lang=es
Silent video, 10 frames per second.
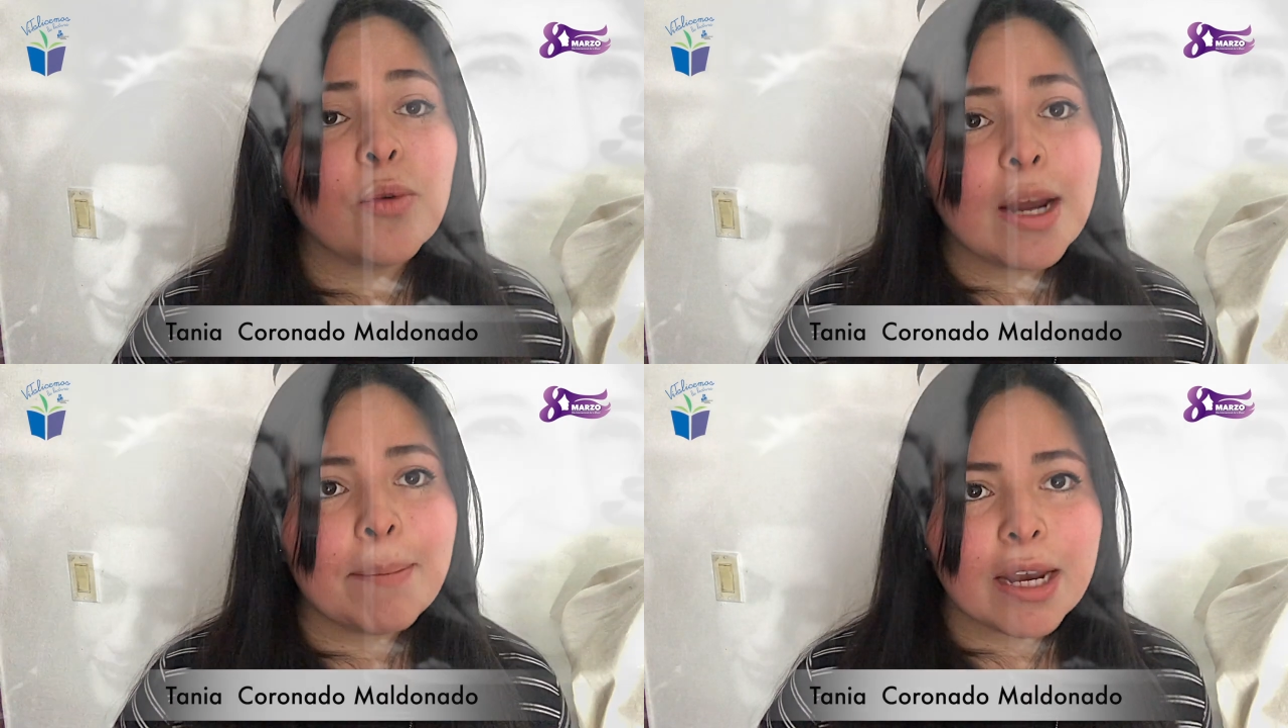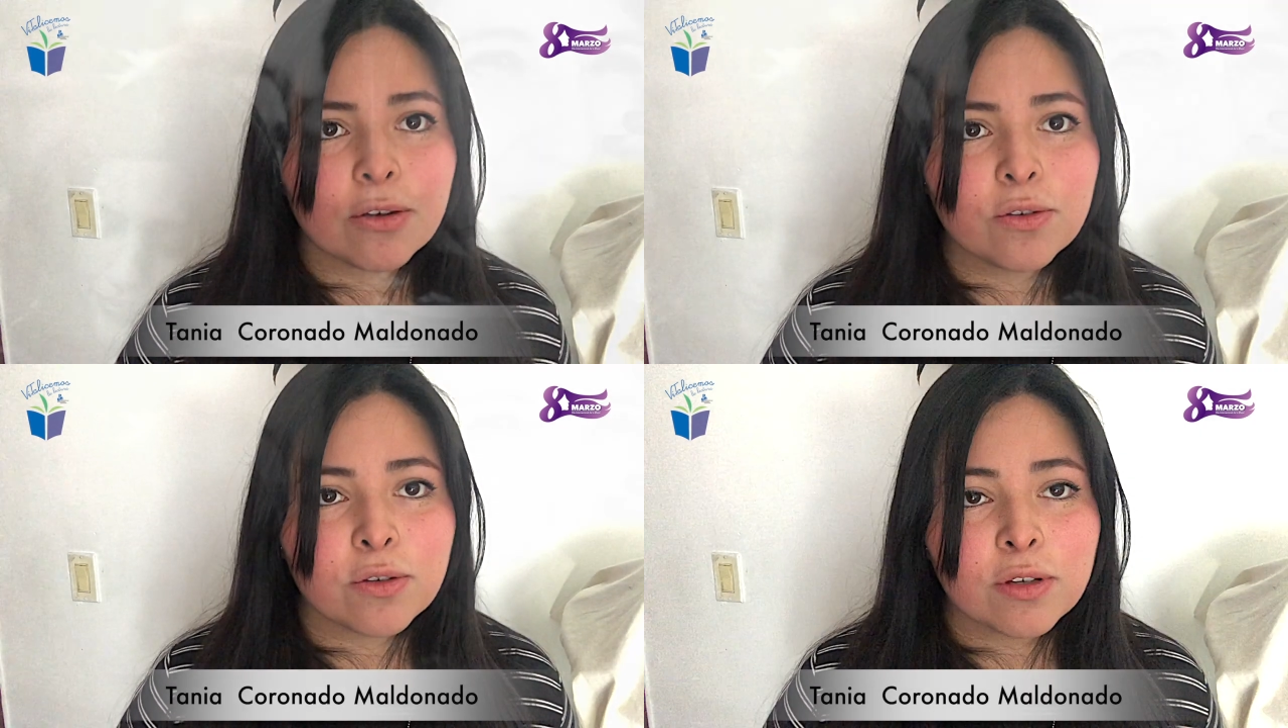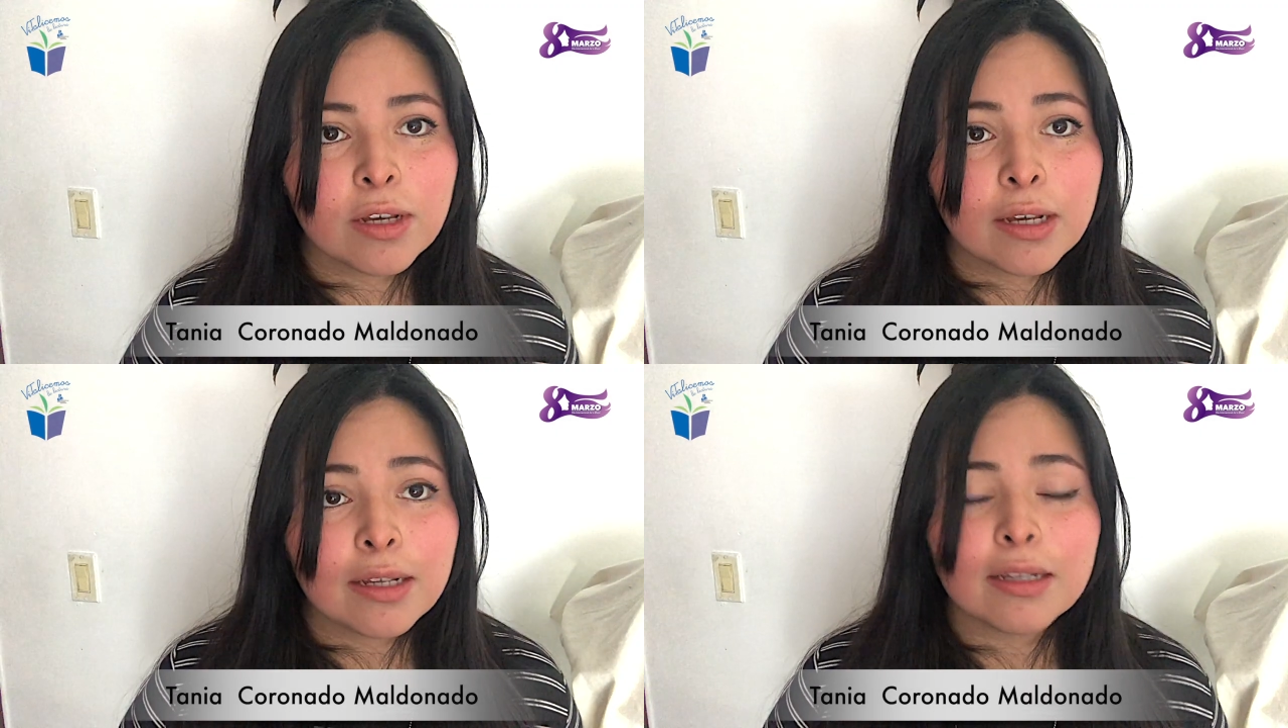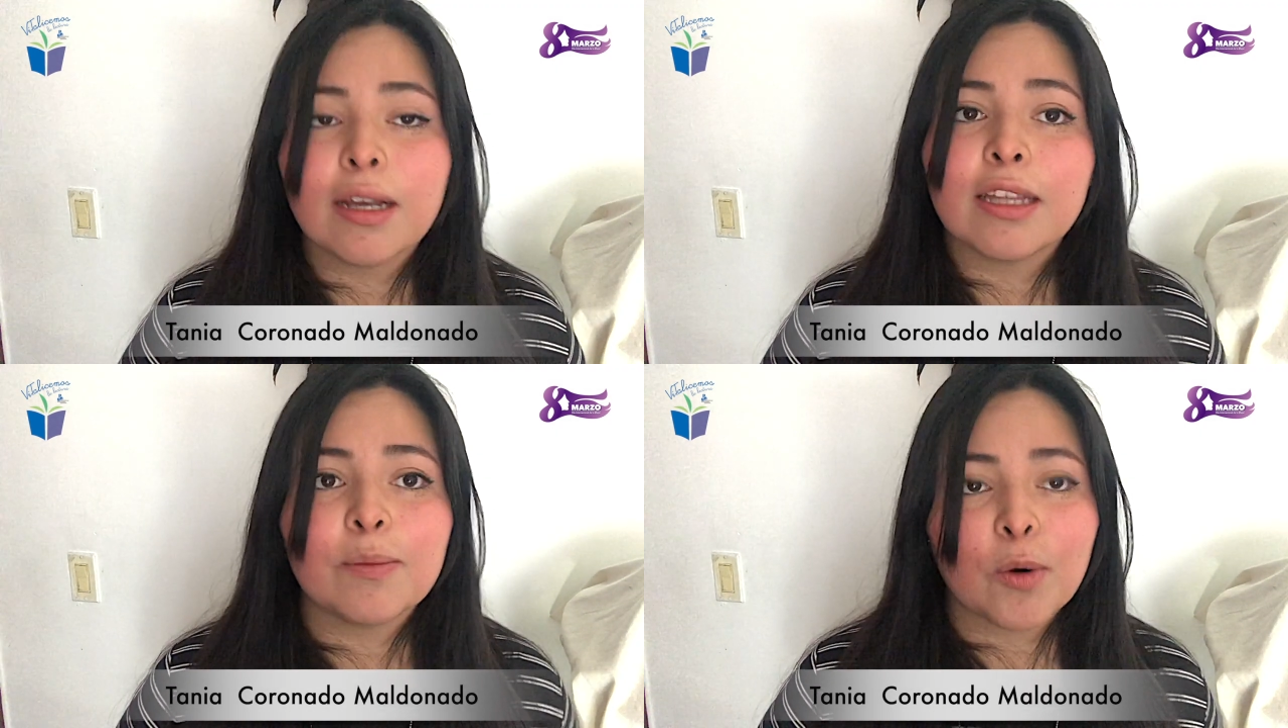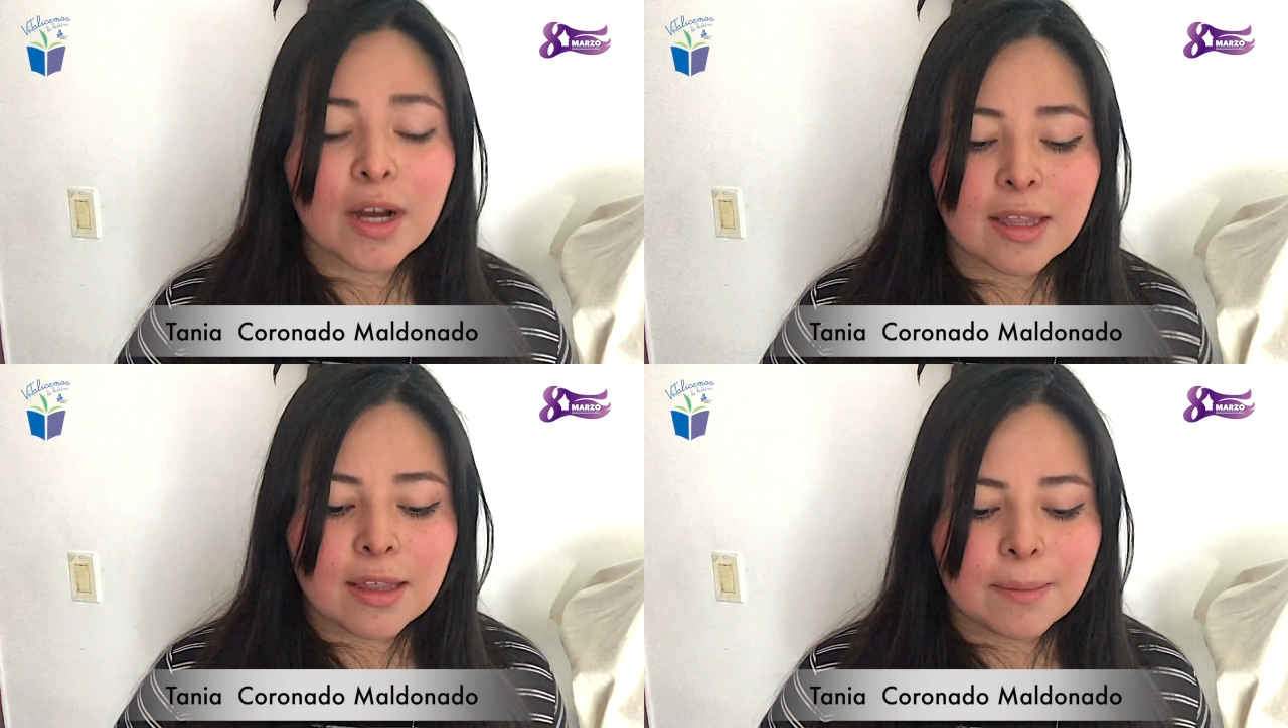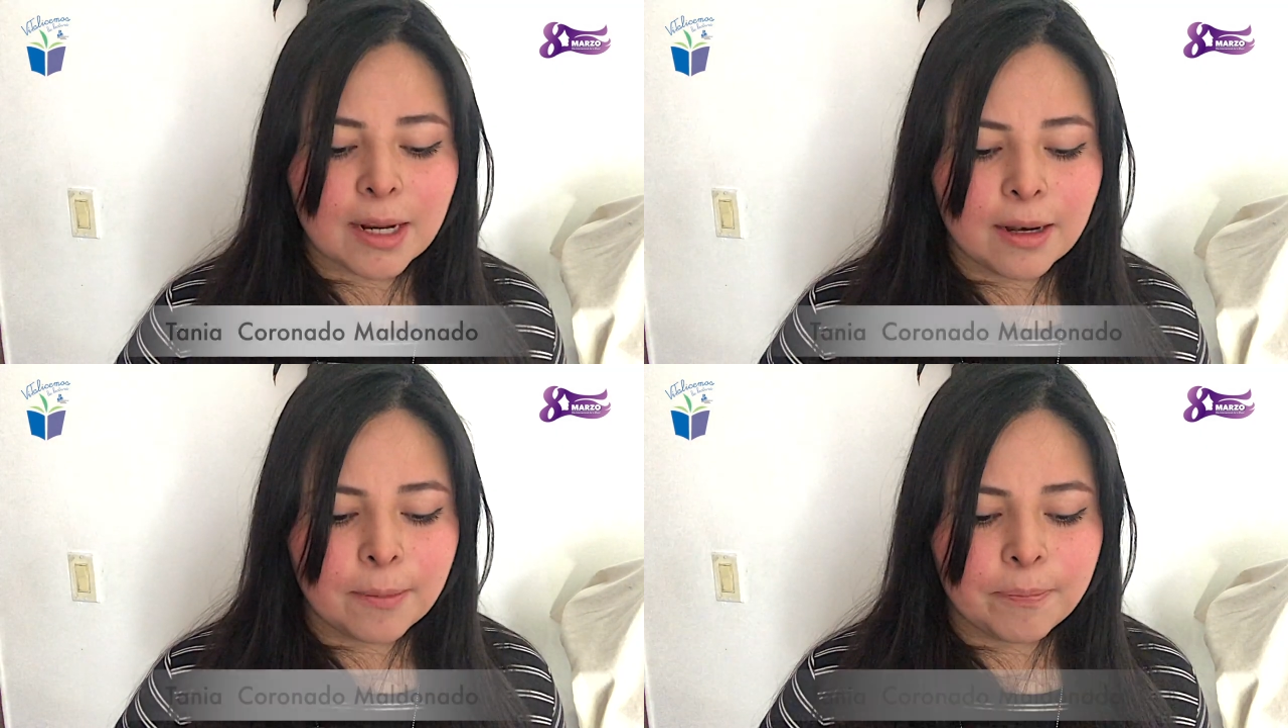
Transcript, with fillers: una menos sea despojada de abril,